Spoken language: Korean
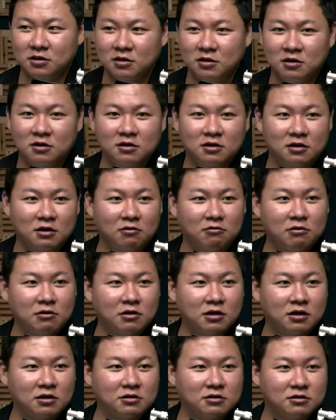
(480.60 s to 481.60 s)
네.
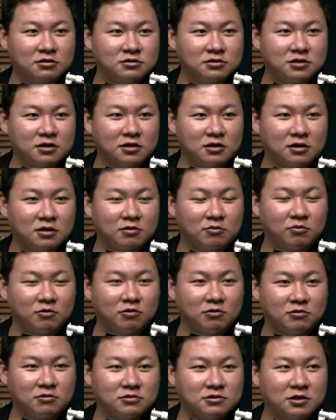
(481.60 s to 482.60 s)
영광에 있는 이제
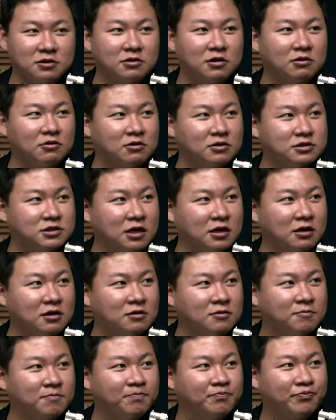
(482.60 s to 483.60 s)
뭐
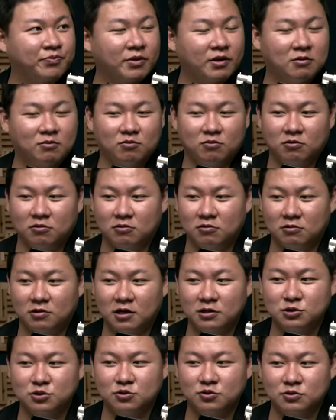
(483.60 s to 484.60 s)
선대위원장 뭐
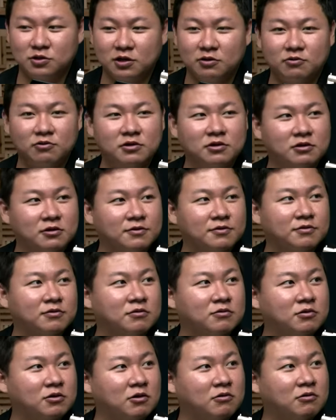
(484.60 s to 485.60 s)
한준호 최고위원
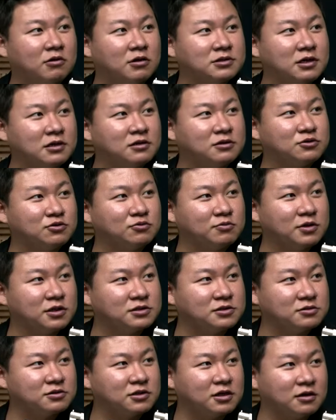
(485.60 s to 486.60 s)
영광살이 좀
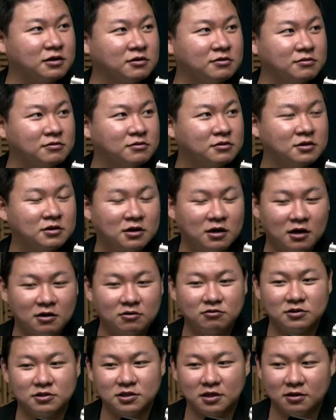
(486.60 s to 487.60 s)
했었잖아요.
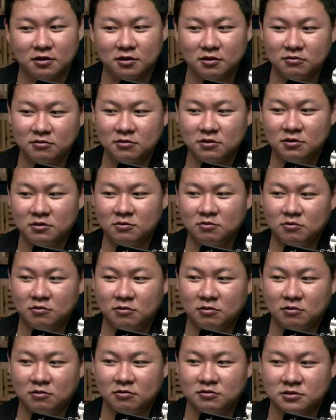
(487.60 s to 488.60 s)
하고 있잖아요.
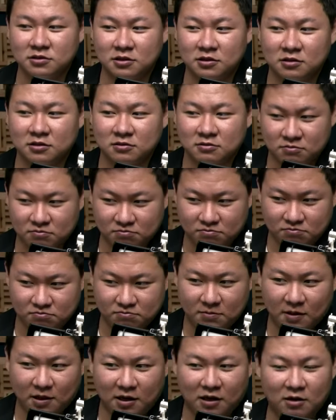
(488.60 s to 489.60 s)
뭐 이제
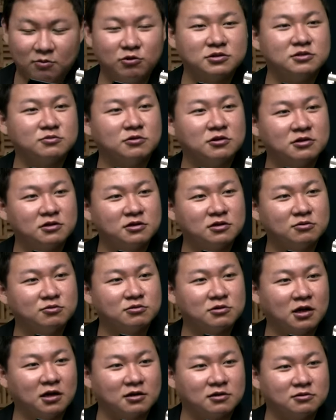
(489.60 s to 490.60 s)
가보시면
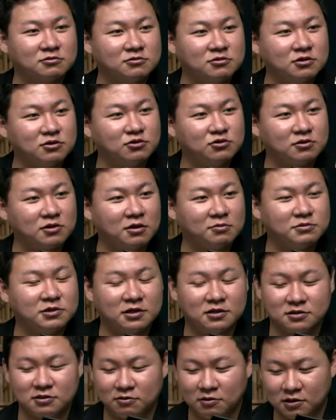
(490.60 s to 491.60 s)
인터뷰 다 있고요.
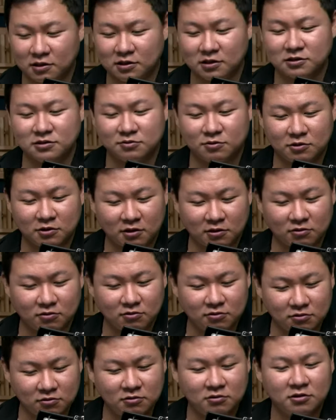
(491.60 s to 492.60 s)
유탐사에서 확인하시면
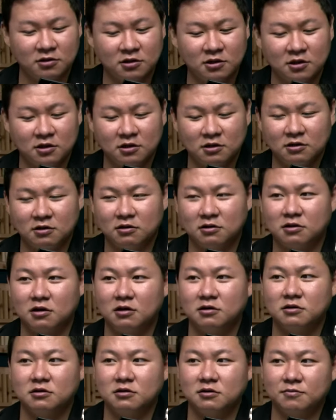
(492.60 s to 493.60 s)
되고
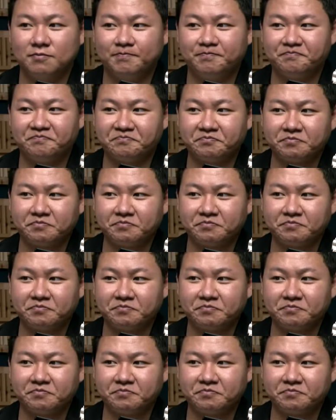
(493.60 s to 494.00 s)
일단은